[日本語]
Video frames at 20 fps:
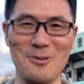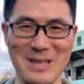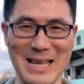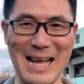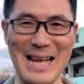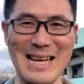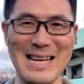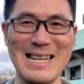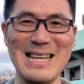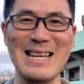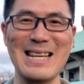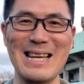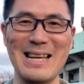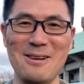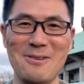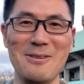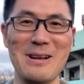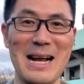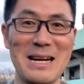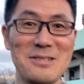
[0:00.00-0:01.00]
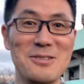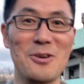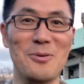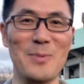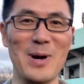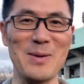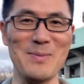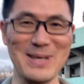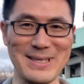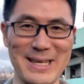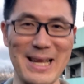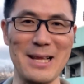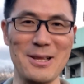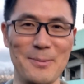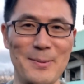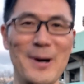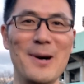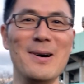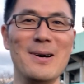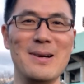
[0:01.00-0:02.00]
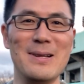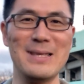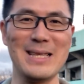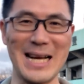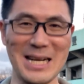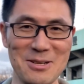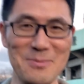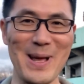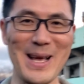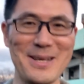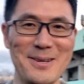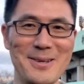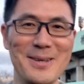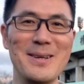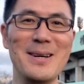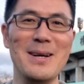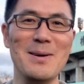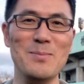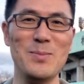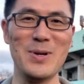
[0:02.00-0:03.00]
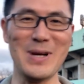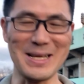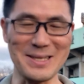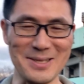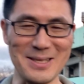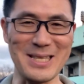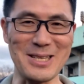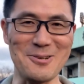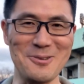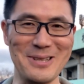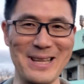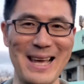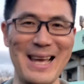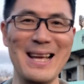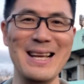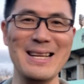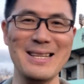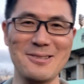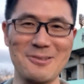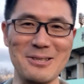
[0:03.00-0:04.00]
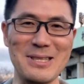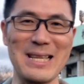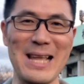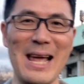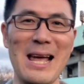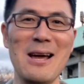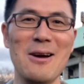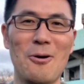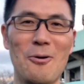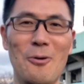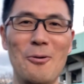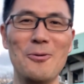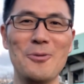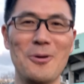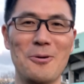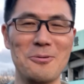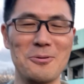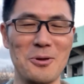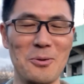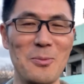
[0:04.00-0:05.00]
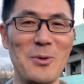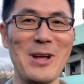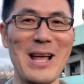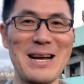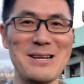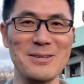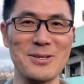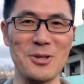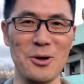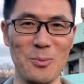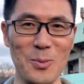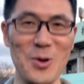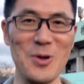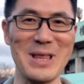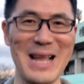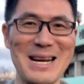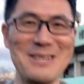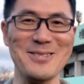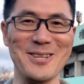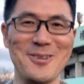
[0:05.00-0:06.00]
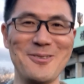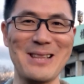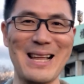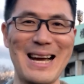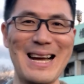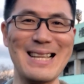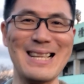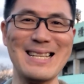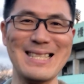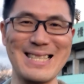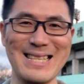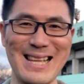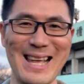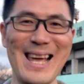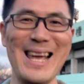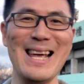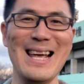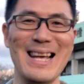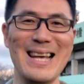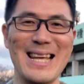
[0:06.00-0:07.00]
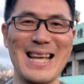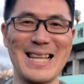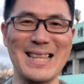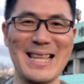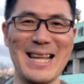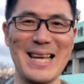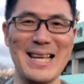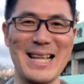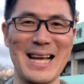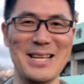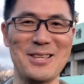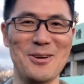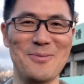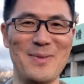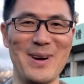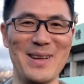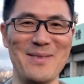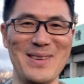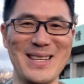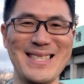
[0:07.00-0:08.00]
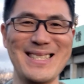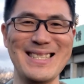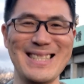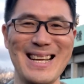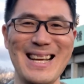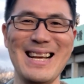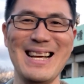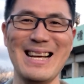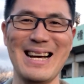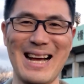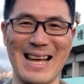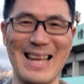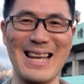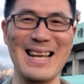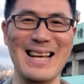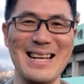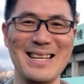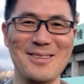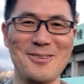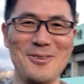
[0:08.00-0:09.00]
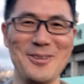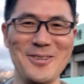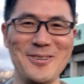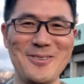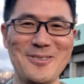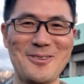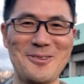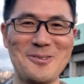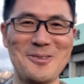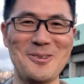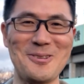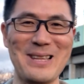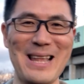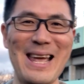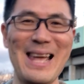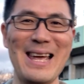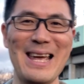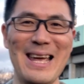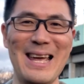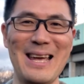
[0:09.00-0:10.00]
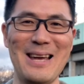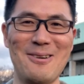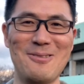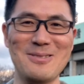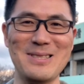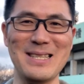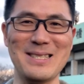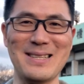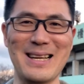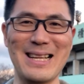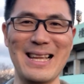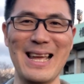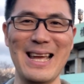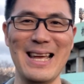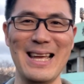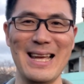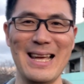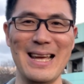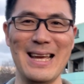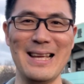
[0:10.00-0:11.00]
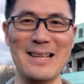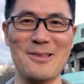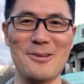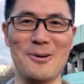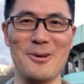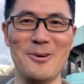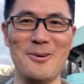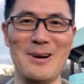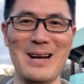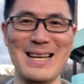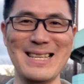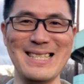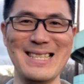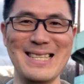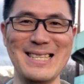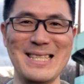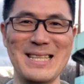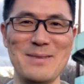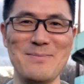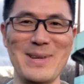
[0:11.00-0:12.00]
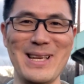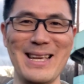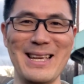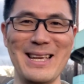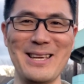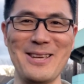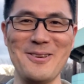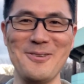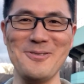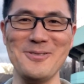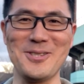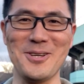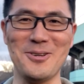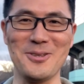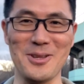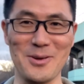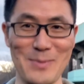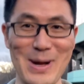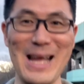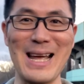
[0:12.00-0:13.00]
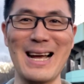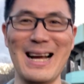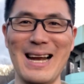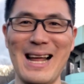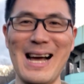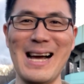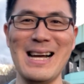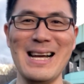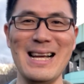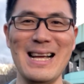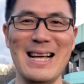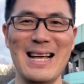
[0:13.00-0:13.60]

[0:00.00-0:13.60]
困難、いろいろあると思いますけども、なるべくプラス思考で、そして行動を伴うような形でやっていきたいと思います。はい、ということで、えー、本日はね、えー、豊橋市民球場の前から、